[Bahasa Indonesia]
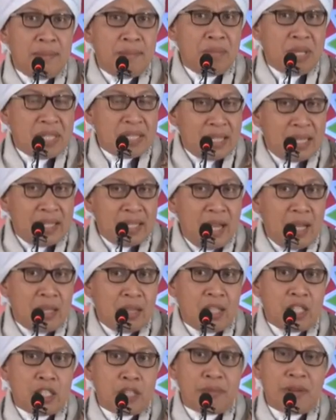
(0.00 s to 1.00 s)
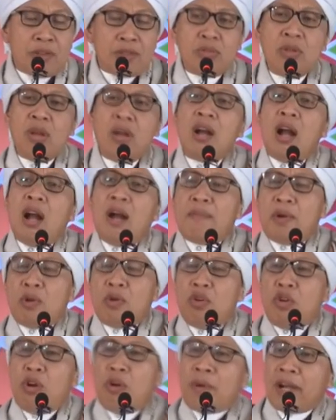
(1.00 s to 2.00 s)
bisa diantisipasi, ya nggak
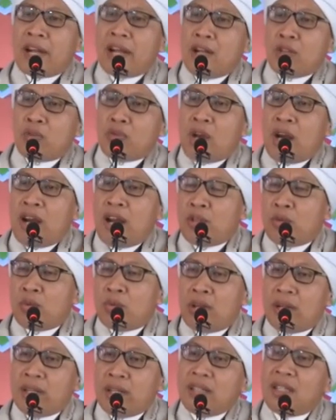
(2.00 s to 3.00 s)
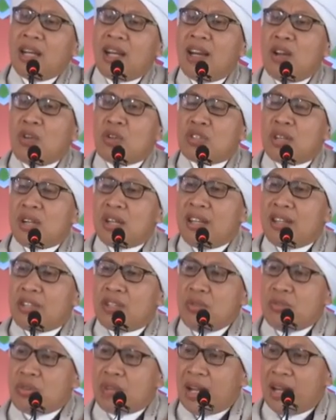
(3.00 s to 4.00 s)
perlu dong pakai aturan-aturan. Kita kan harus cerdas
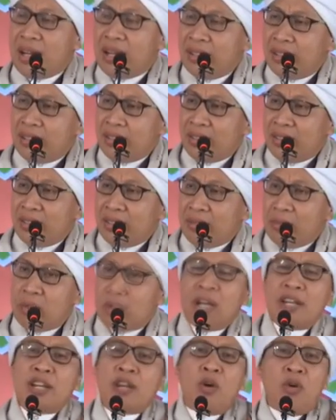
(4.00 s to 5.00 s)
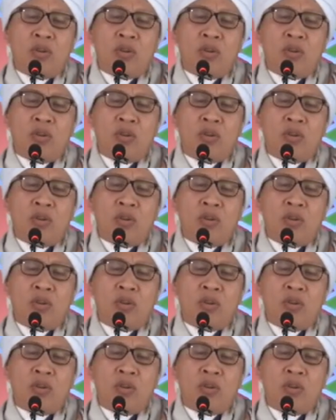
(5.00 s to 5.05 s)
juga. Wong ada